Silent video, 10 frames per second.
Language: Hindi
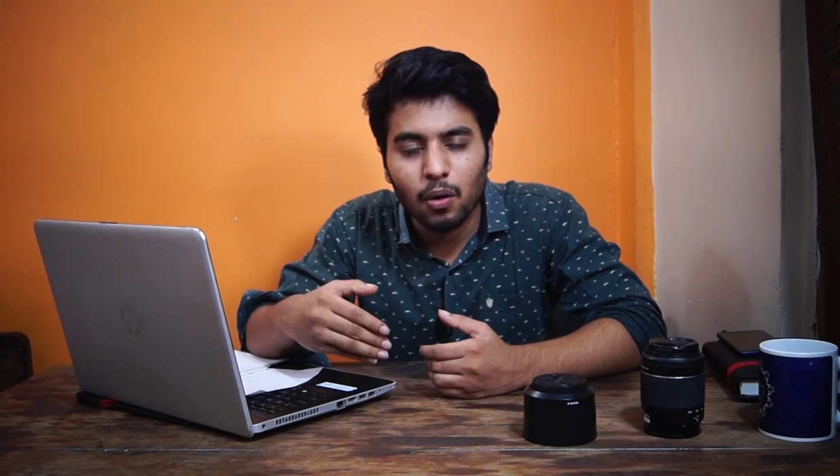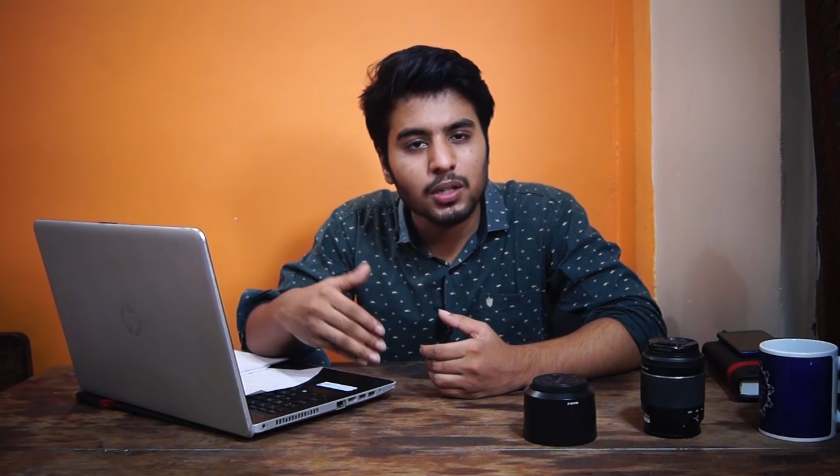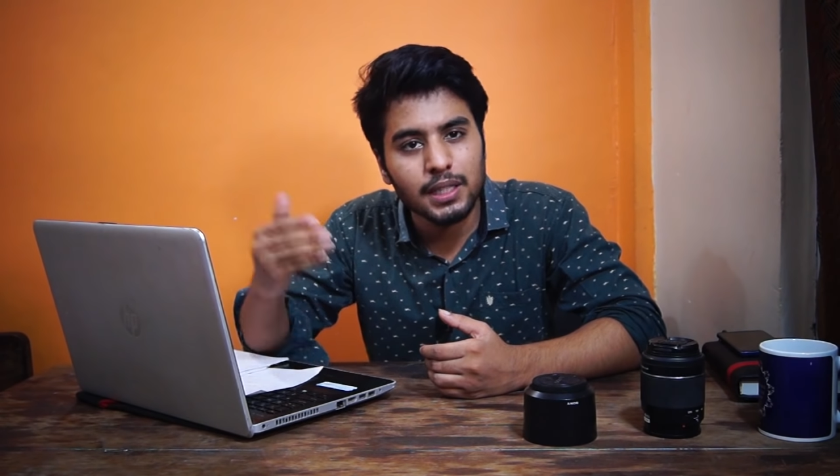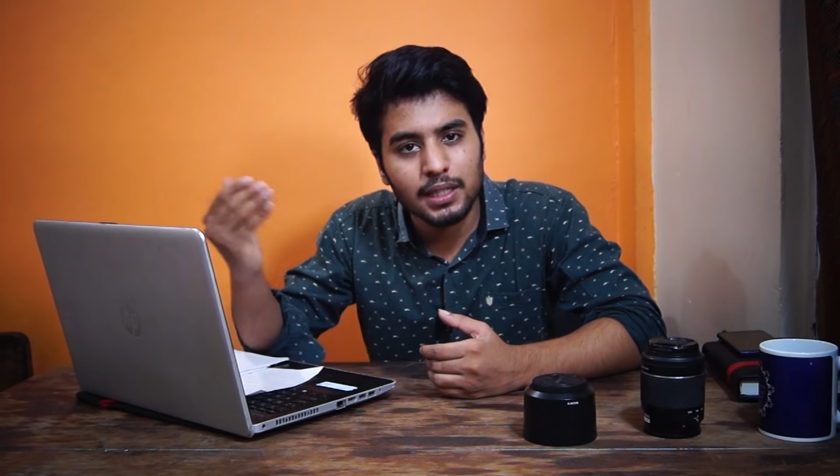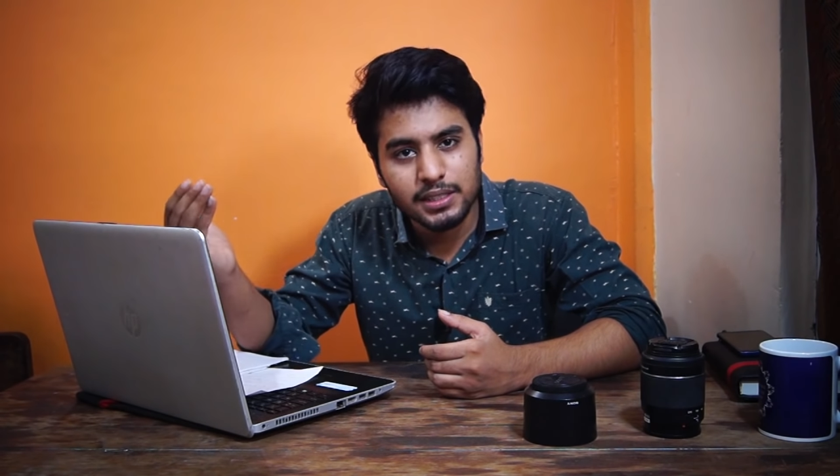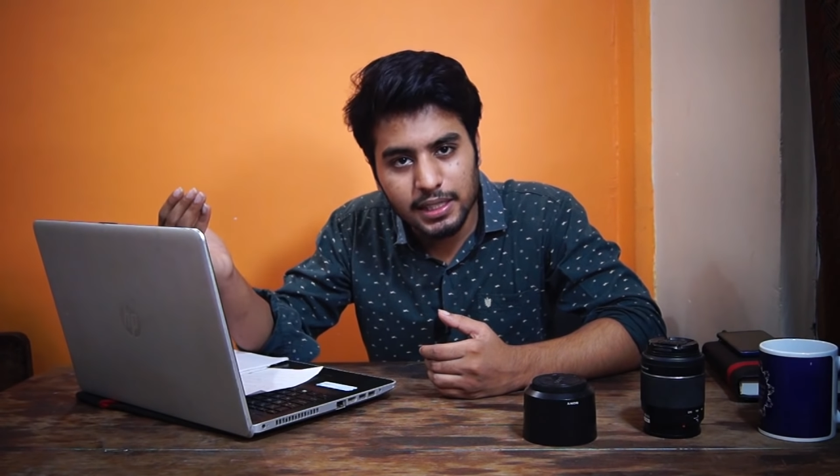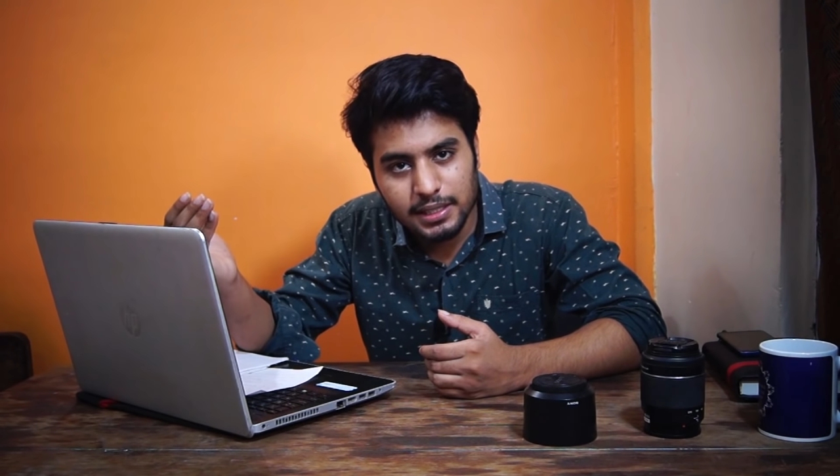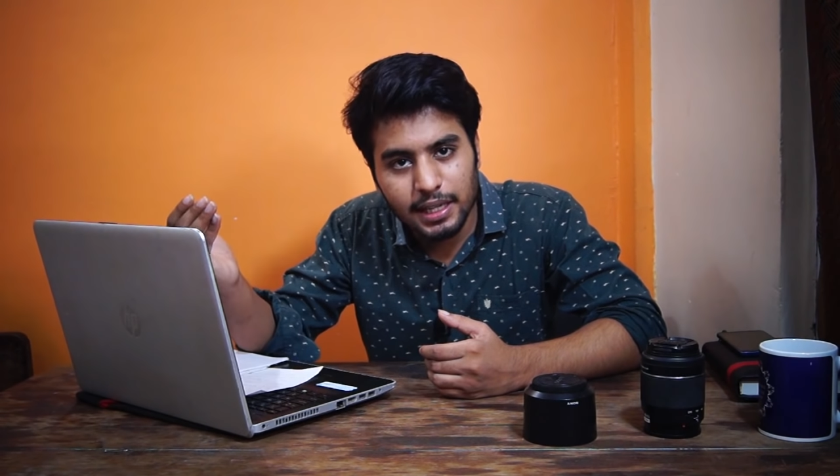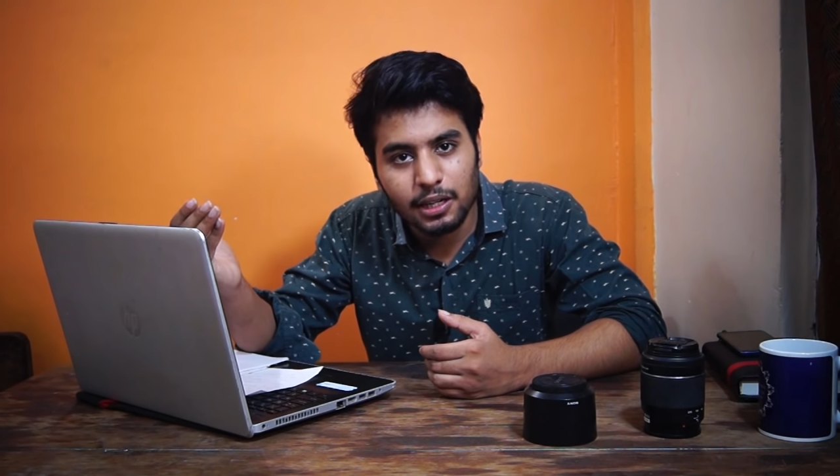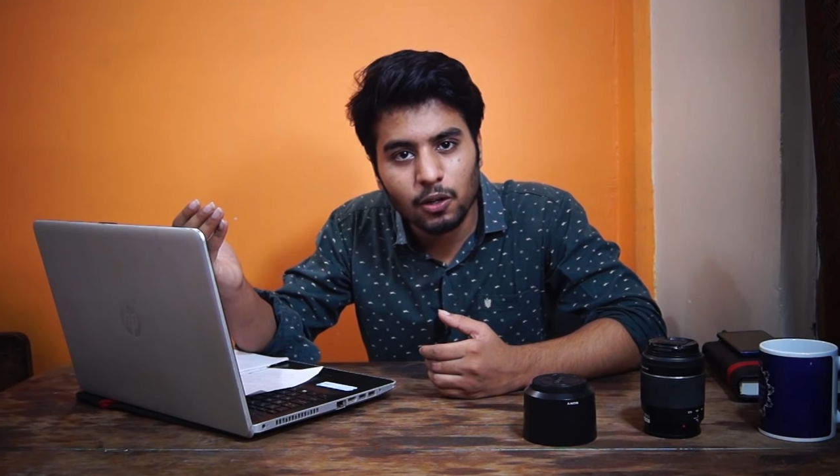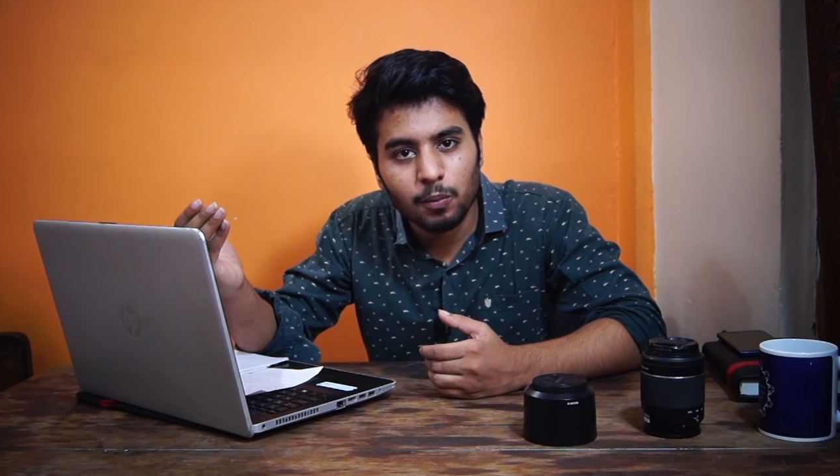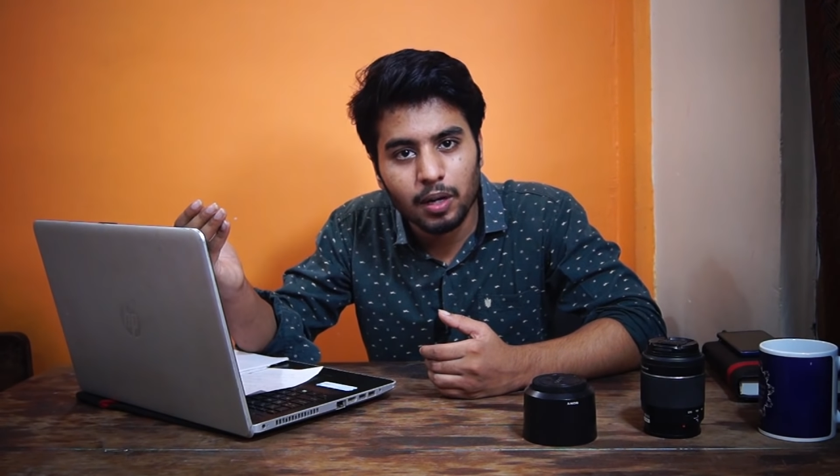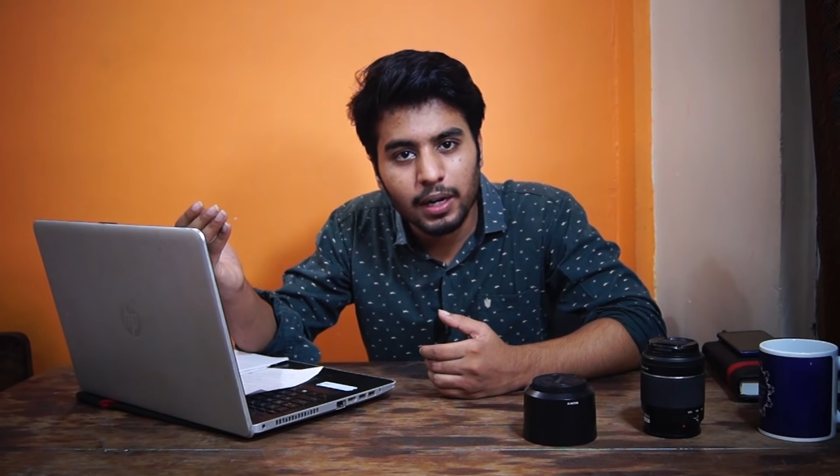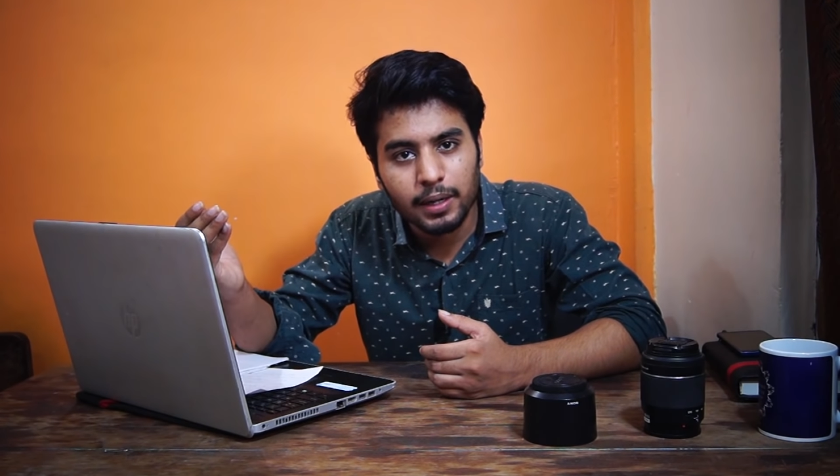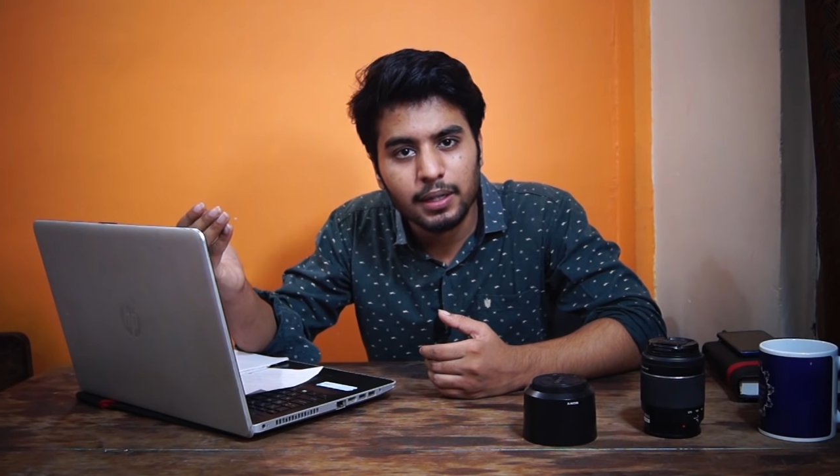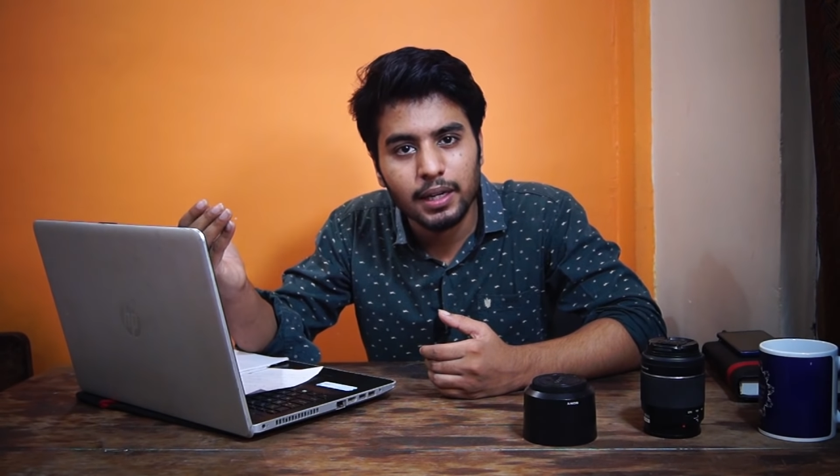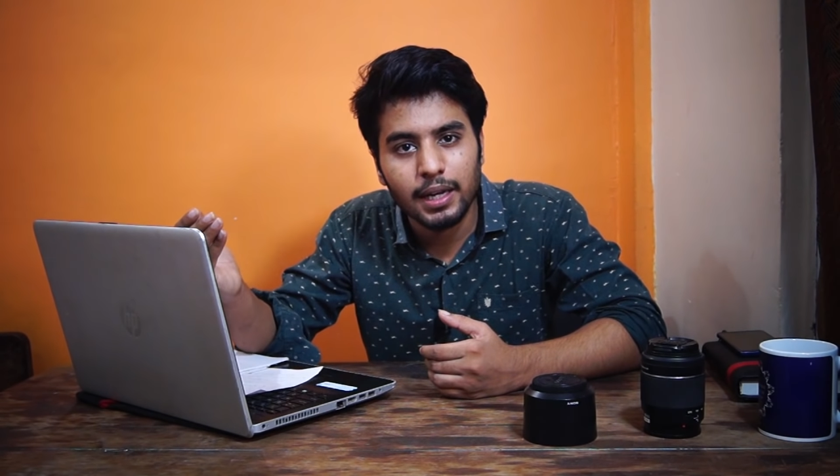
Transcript: बहुत ज़्यादा चेंज देखने को मिल रहा है